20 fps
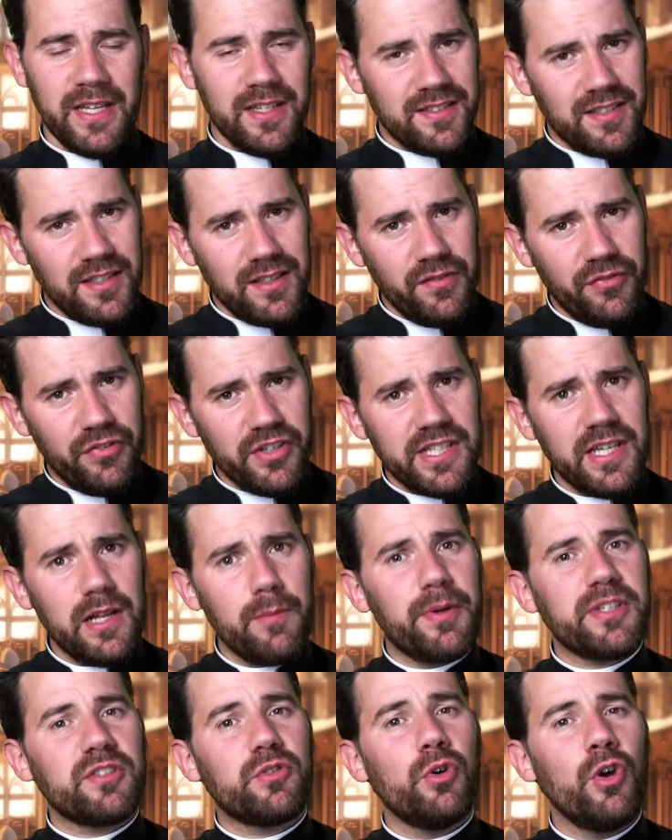C'est
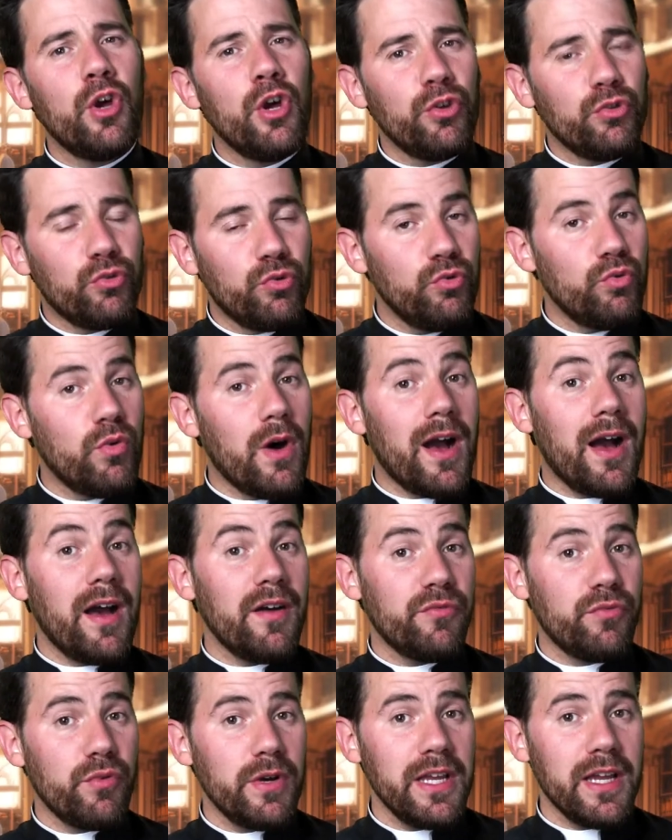difficile parce que tu dois
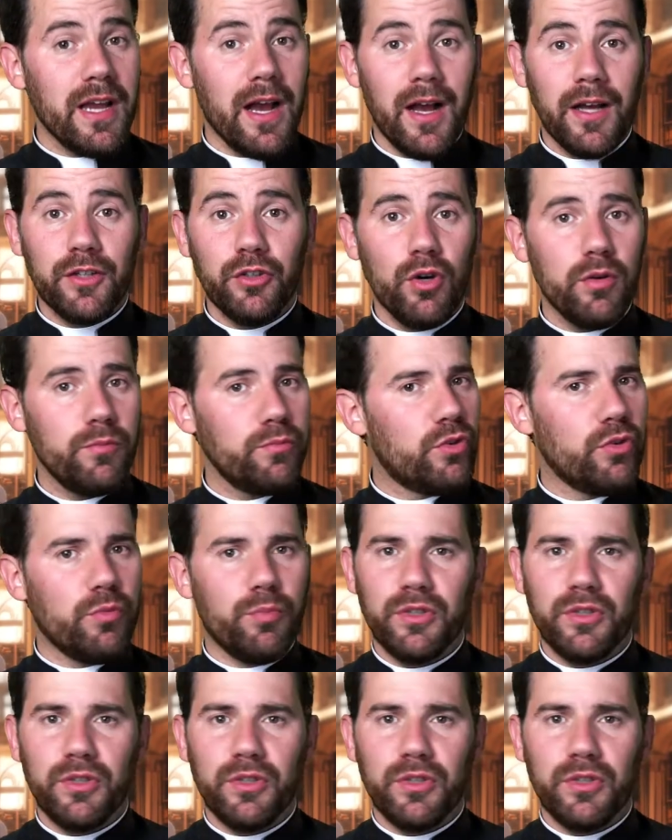avouer à un homme que